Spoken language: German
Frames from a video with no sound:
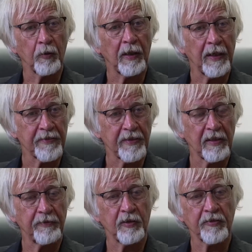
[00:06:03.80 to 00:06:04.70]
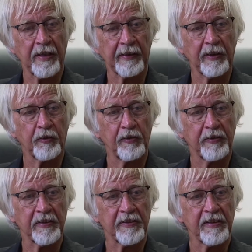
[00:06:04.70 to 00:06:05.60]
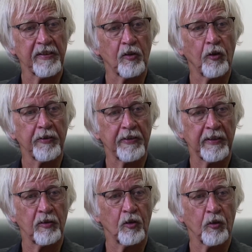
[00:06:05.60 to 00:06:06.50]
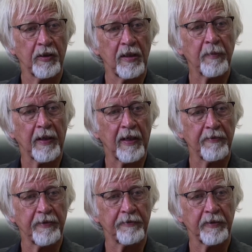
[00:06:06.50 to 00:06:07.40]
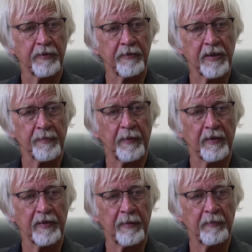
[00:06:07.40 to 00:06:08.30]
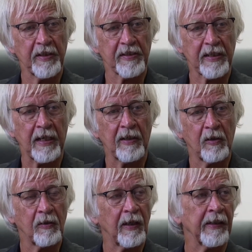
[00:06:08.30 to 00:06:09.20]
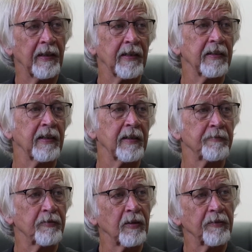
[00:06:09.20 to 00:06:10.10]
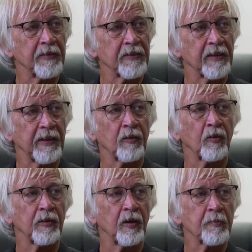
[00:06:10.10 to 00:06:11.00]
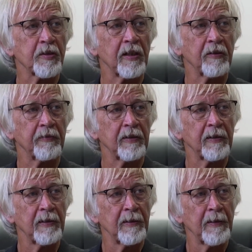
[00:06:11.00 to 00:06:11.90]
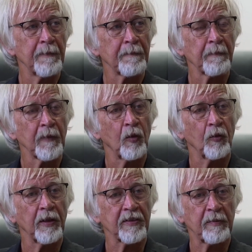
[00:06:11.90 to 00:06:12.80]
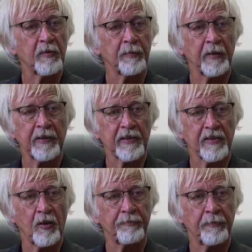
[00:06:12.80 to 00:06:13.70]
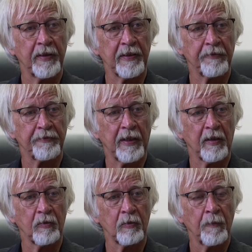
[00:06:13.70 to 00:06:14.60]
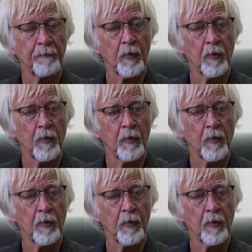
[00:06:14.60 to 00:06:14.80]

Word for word: Und gleichzeitig wird uns angekündigt, dass diese neue Technologie immer reifer wird und dass man demnächst alle auch einer anderen Impfung auf diese Technologie umstellen ja, will. Das ist das und da sammelt man jetzt offenbar die Erfahrungen.